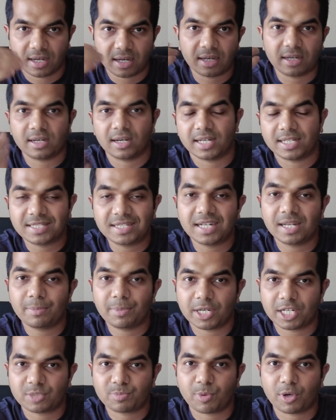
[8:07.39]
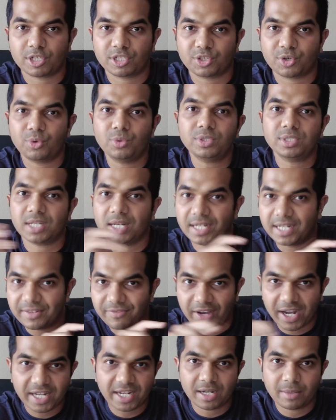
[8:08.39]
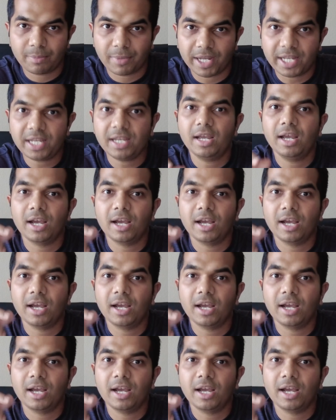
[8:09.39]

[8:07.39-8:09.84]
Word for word: uh, HTTP response codes divided by